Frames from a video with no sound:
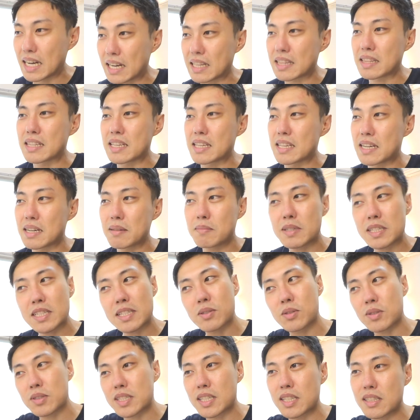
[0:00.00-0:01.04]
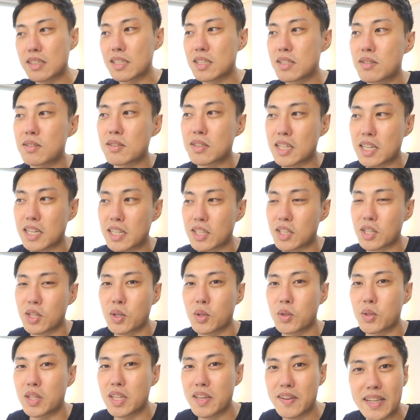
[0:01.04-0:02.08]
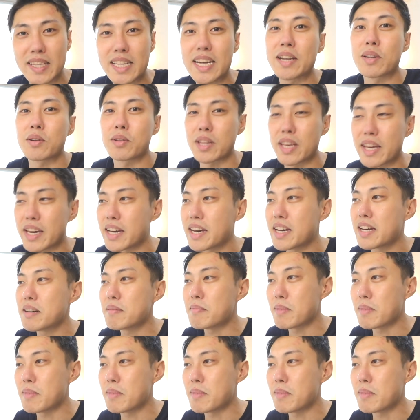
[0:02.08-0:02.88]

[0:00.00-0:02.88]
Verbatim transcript: あってあんまりこう撮影する環境ではないので、